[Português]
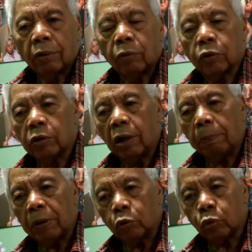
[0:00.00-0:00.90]
Você é uma
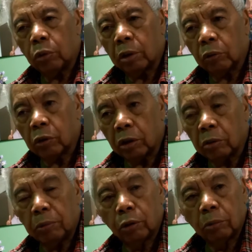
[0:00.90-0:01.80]
pessoa que eu te
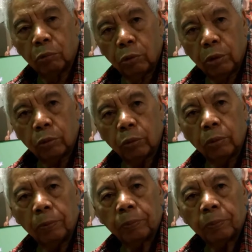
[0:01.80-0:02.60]
admiro muito.